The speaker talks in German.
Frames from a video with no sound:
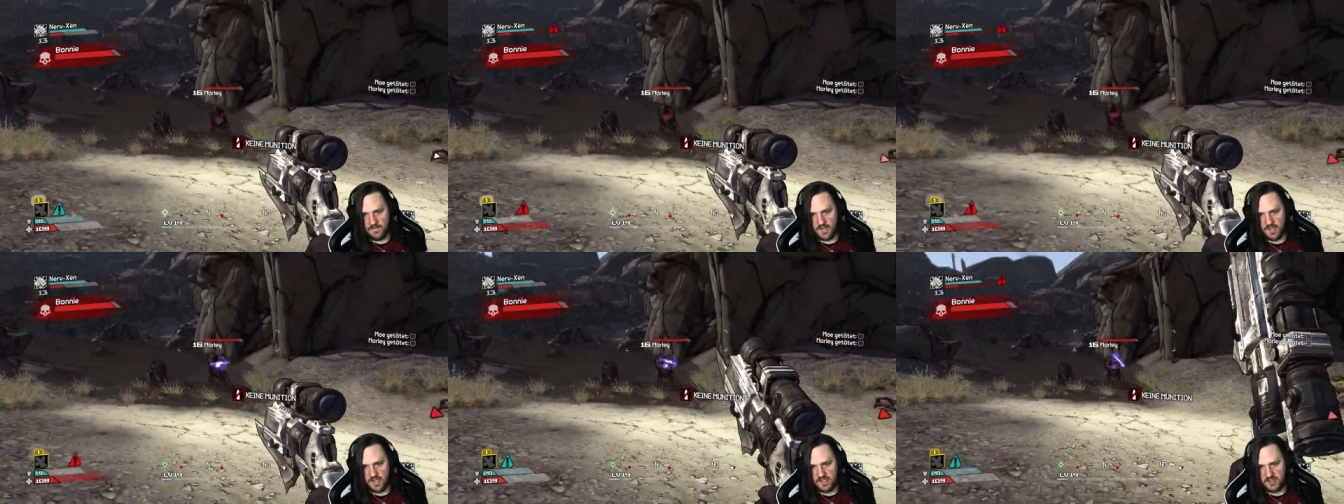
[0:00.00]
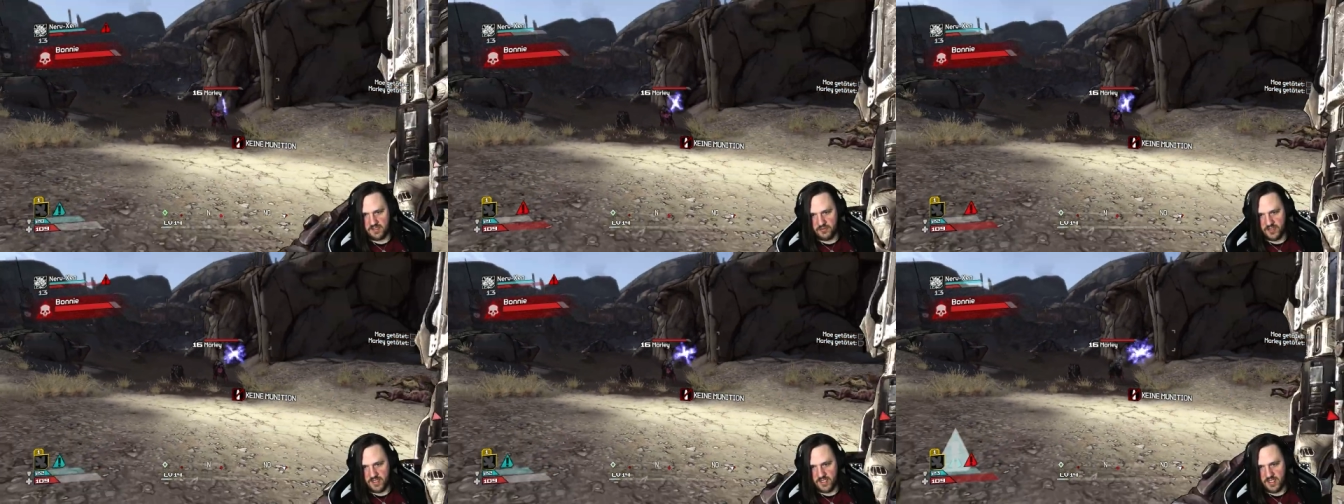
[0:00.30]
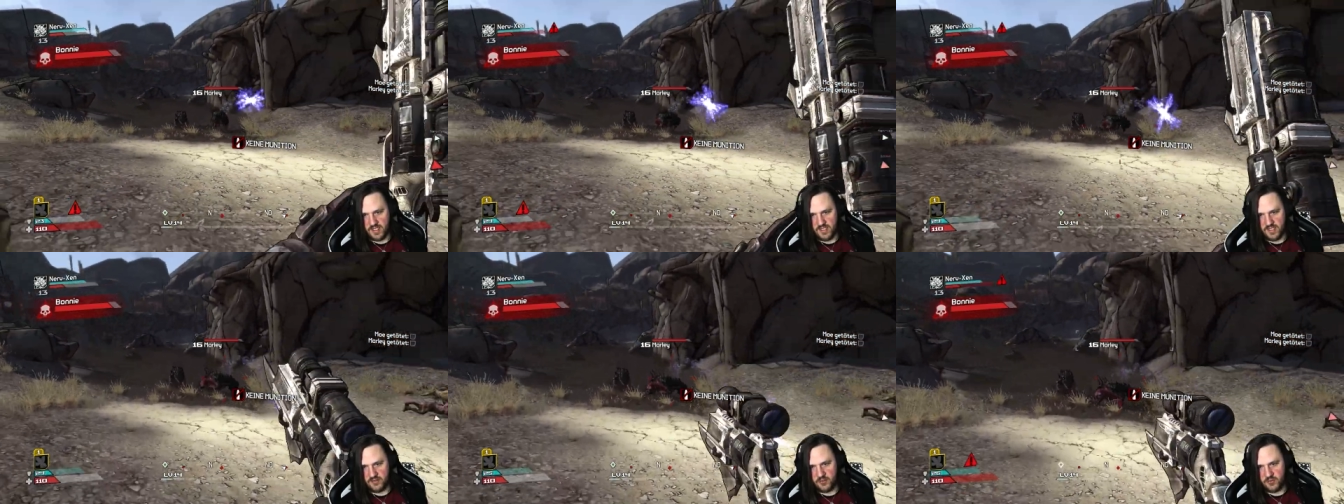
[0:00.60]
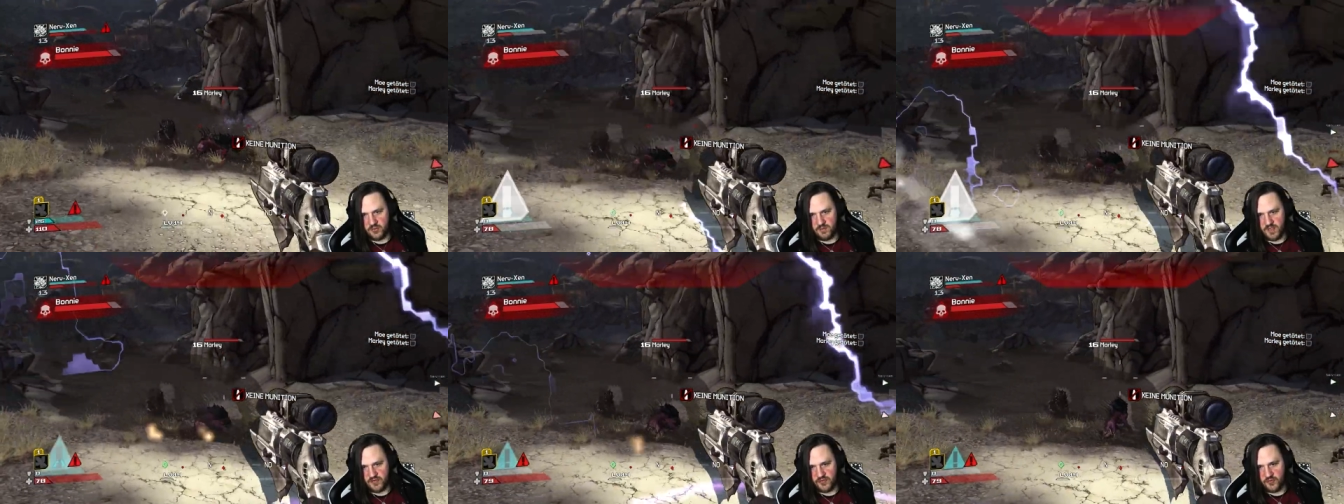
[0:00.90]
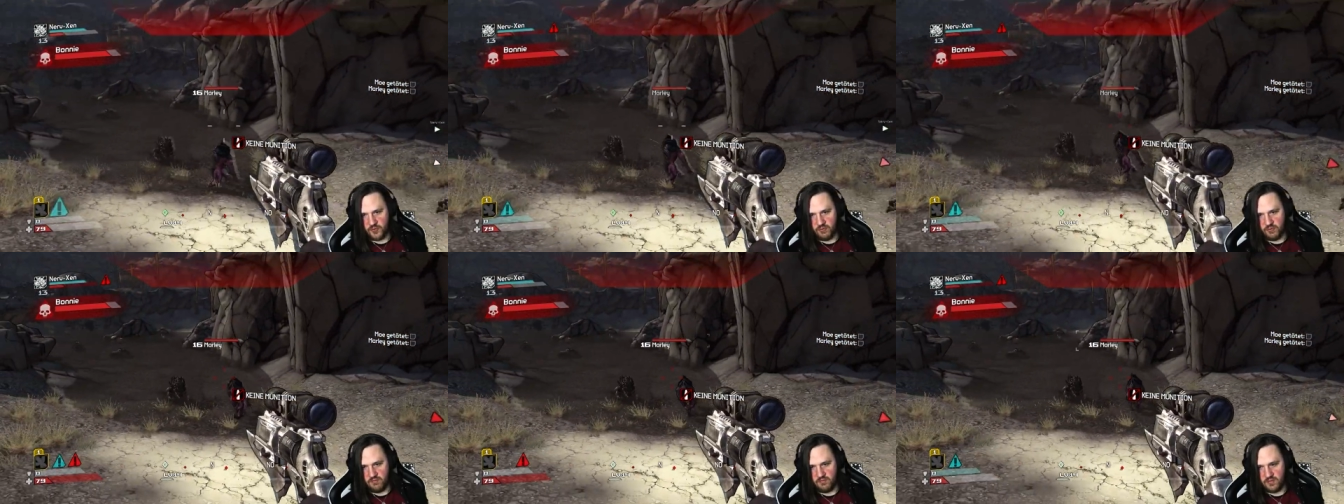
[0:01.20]
Ich hau den einen Typen jetzt
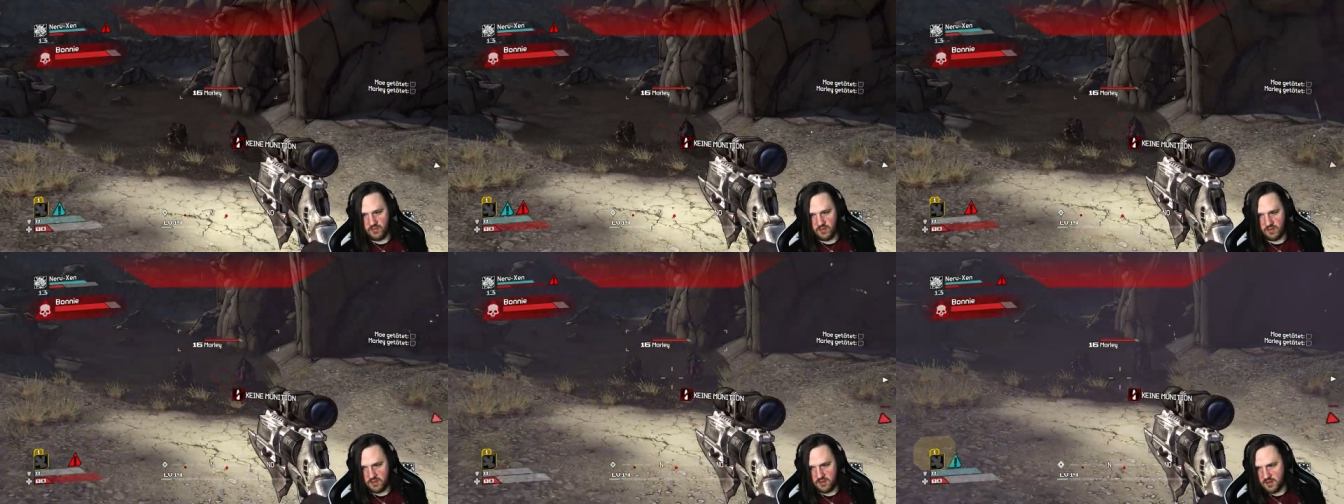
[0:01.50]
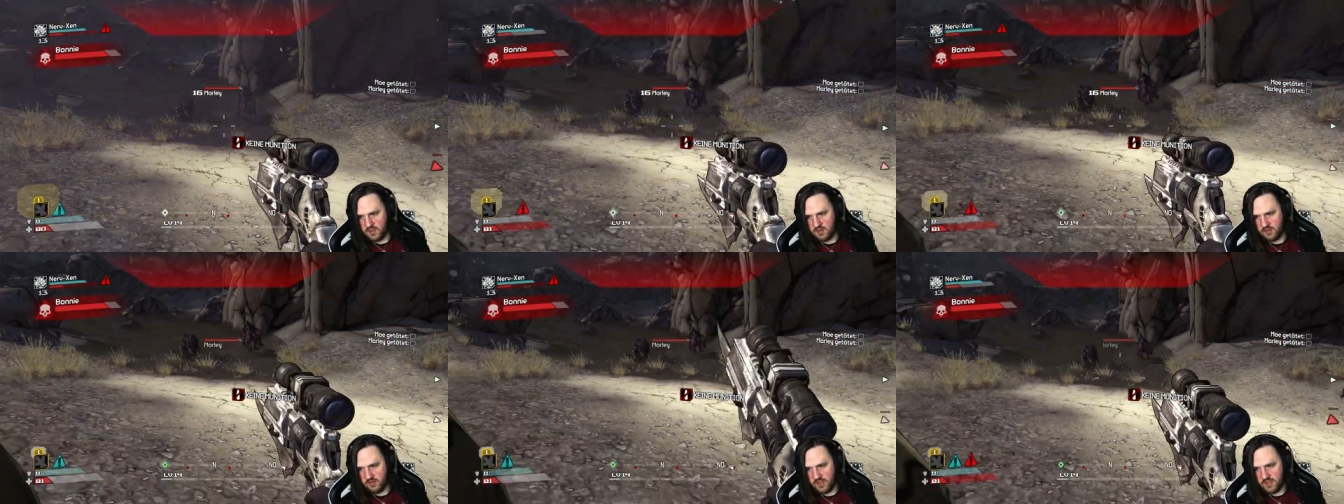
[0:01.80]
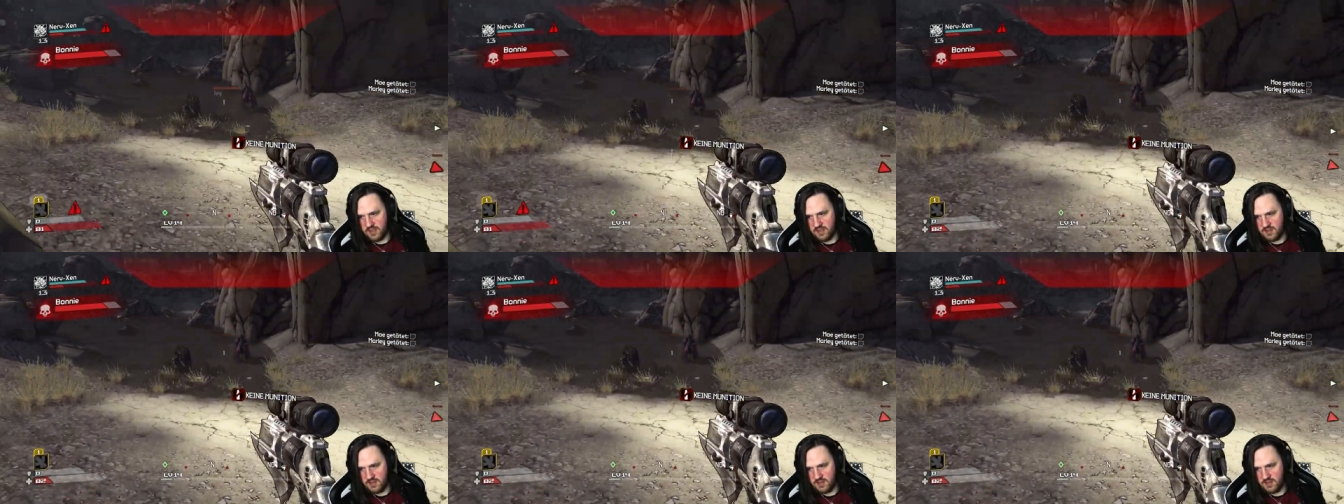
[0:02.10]
um. Aua.